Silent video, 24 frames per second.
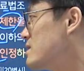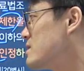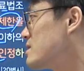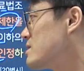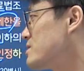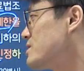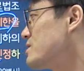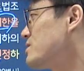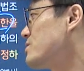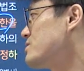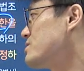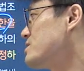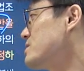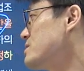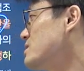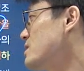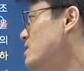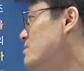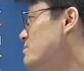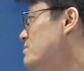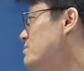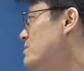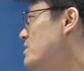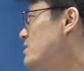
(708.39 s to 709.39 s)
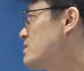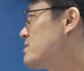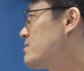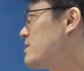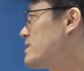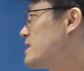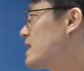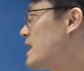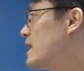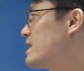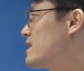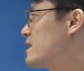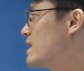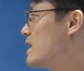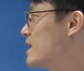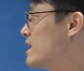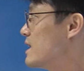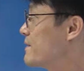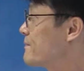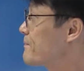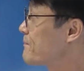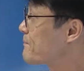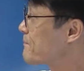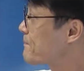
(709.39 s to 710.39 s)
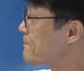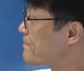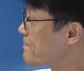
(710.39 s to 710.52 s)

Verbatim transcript: 그래서 이거는 헌법 위반이 아니다